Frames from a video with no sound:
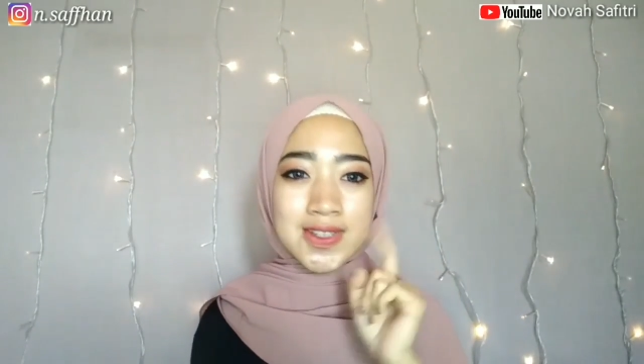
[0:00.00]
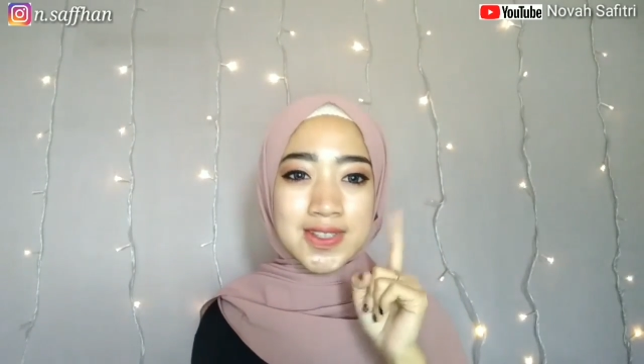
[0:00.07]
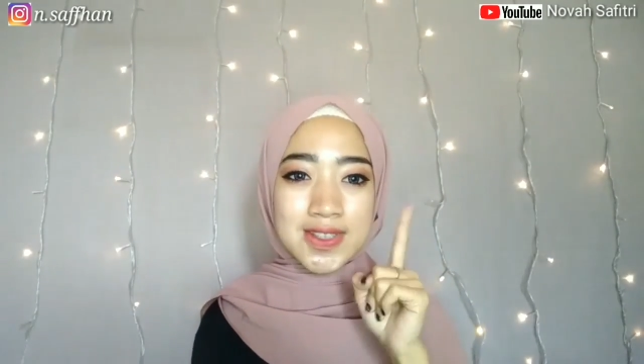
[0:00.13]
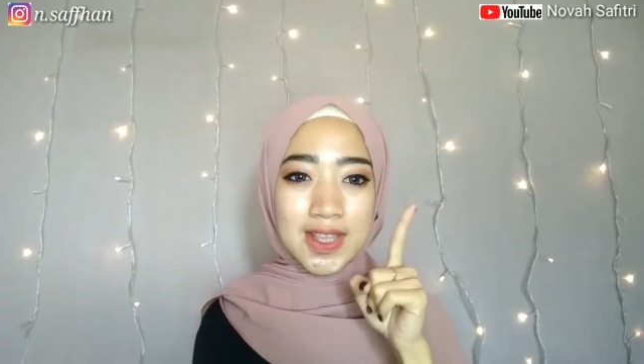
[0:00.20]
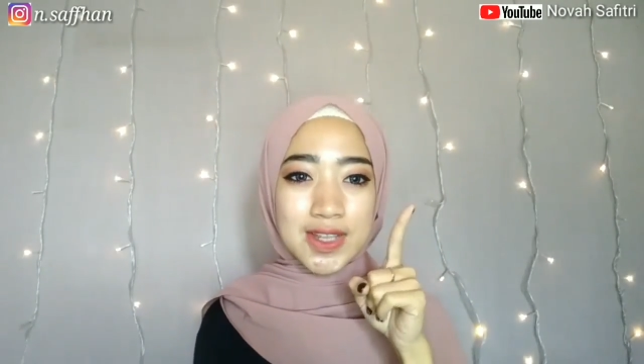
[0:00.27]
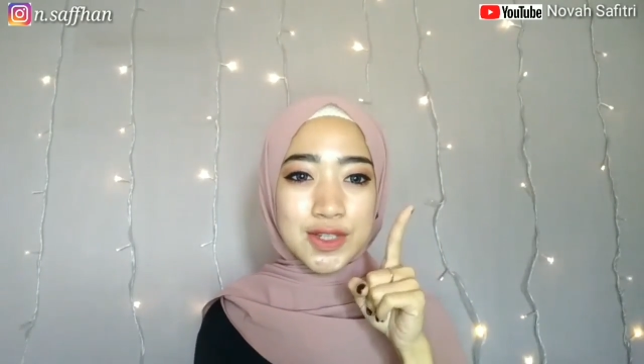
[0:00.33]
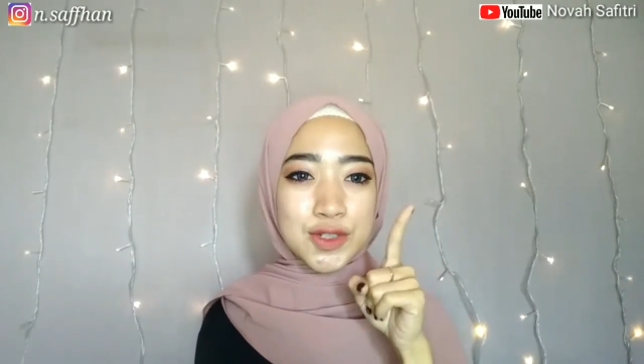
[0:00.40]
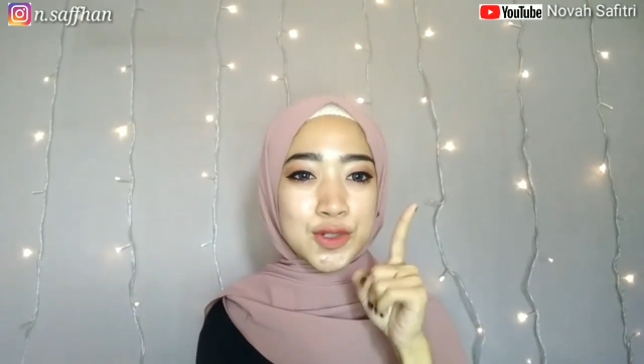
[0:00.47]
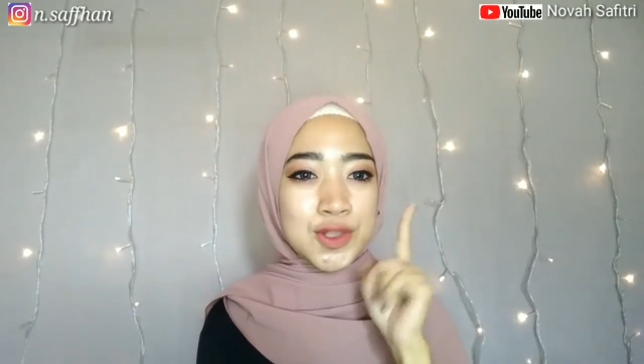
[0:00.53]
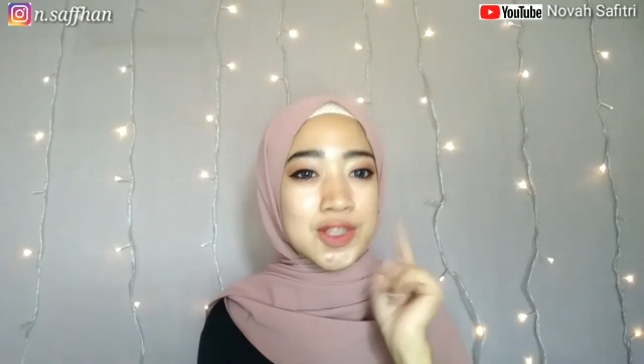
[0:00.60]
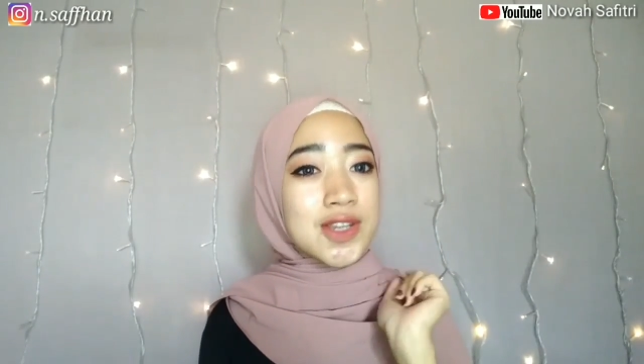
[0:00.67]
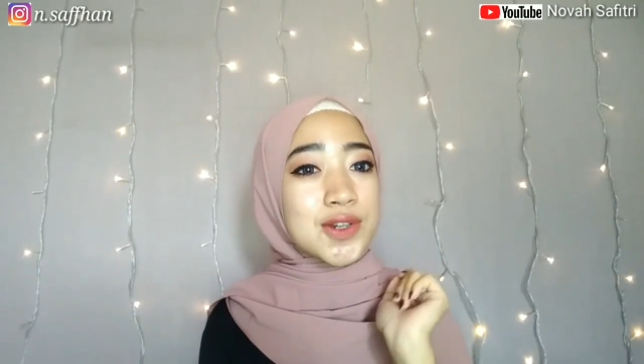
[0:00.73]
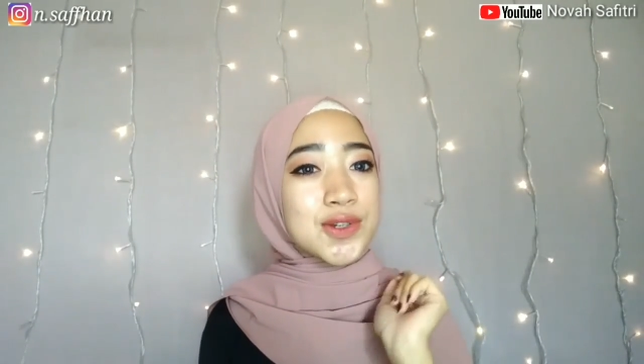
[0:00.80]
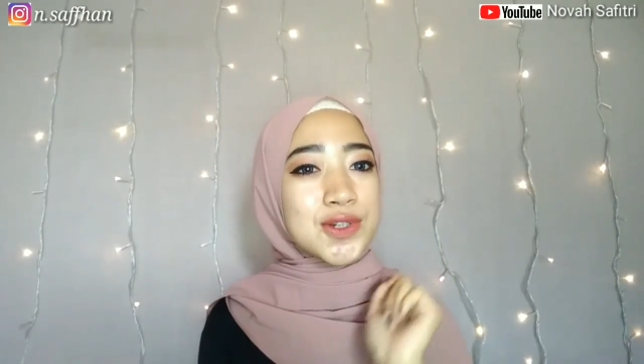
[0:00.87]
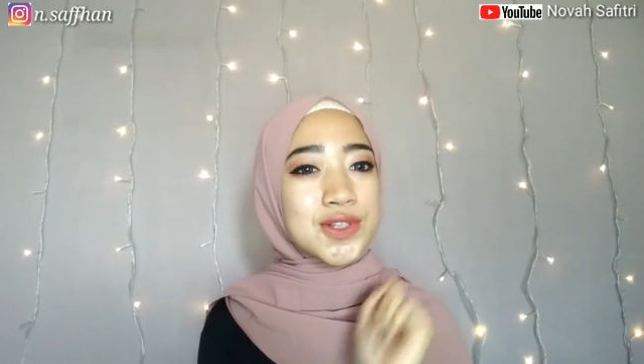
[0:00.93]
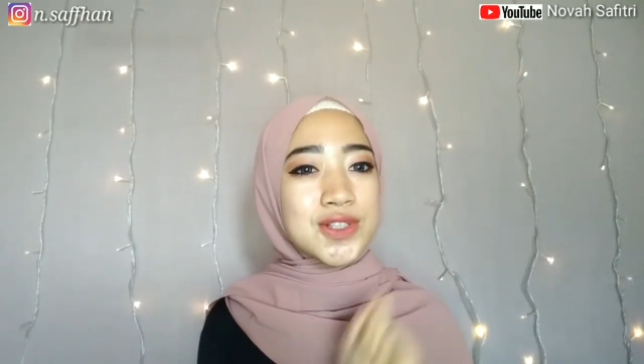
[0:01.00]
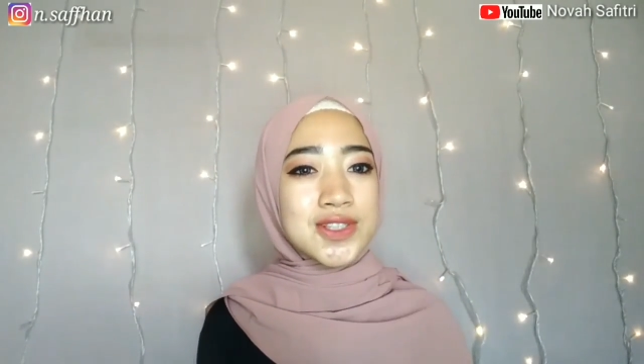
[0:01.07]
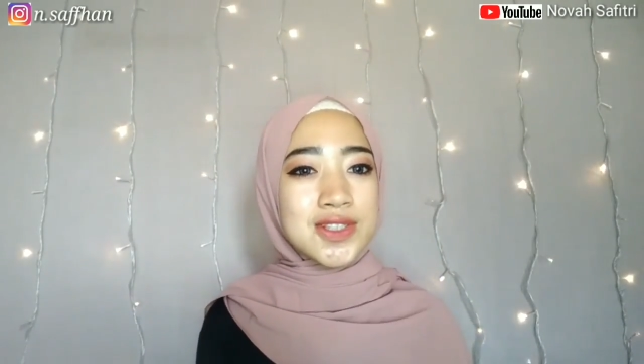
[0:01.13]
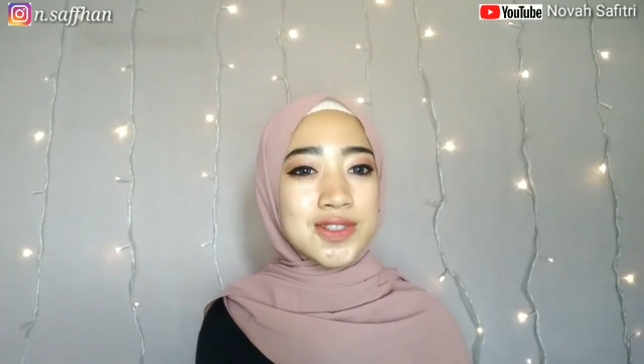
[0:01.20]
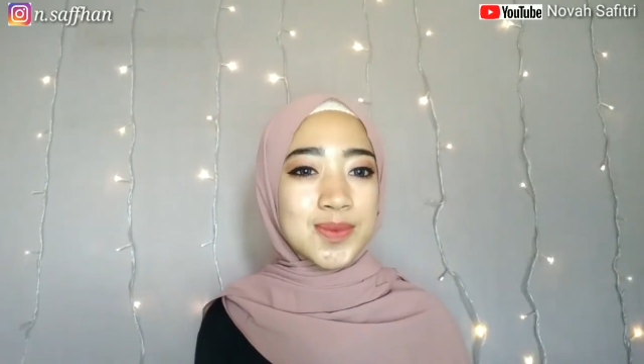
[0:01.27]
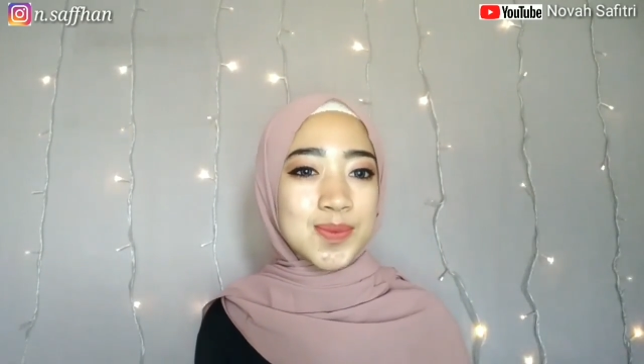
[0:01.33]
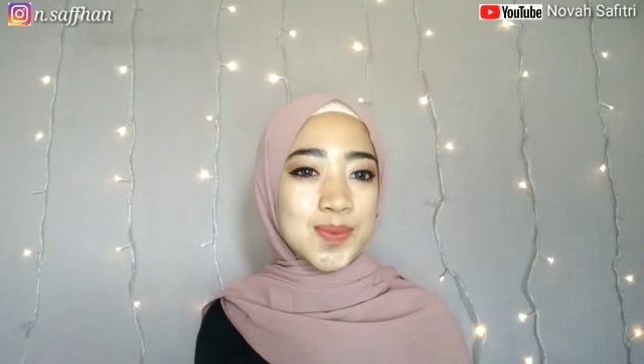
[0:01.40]
Stay tune
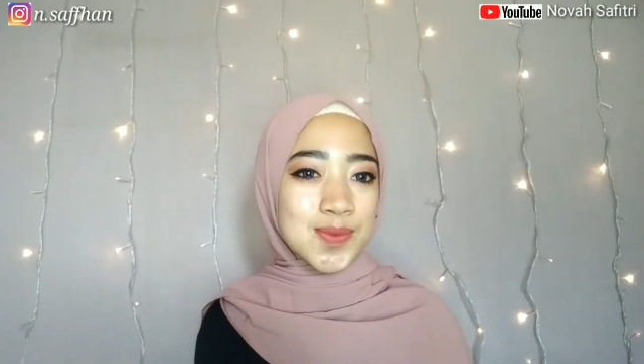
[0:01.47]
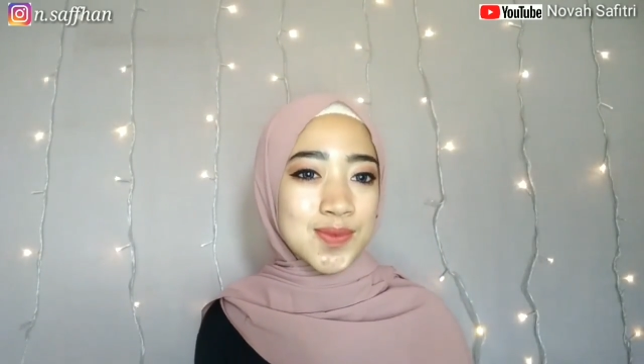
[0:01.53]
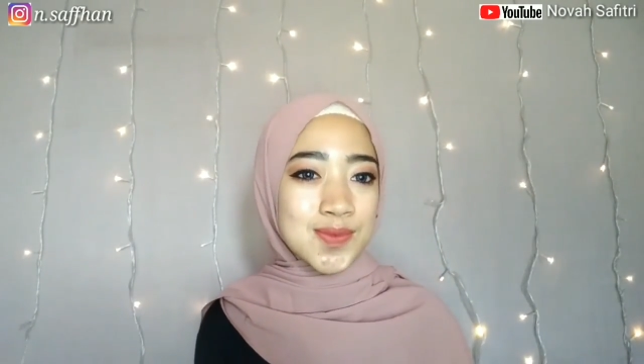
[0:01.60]
terus!